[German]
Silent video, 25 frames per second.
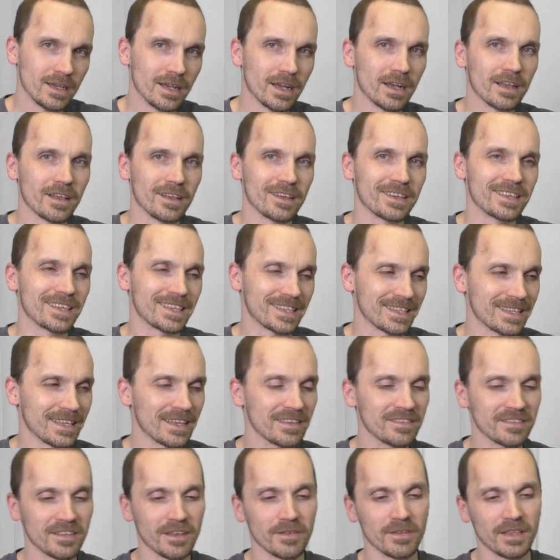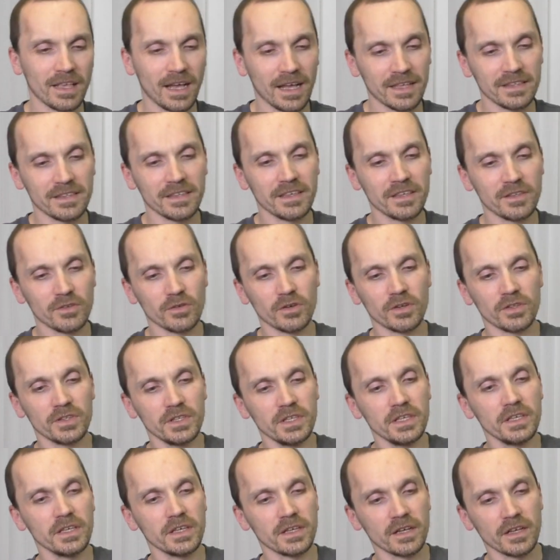Äh, das hatte ich noch
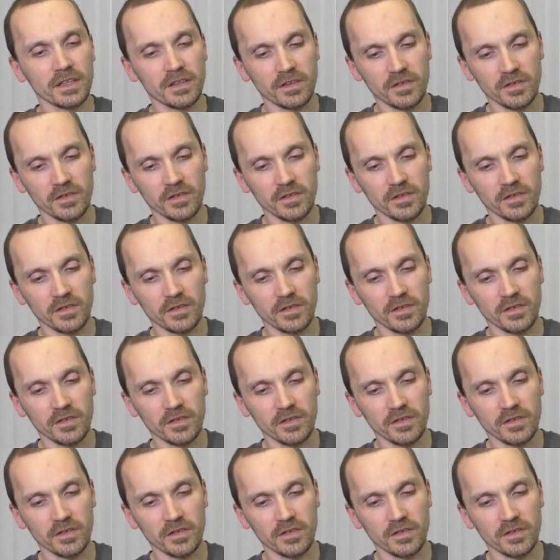nie, ja,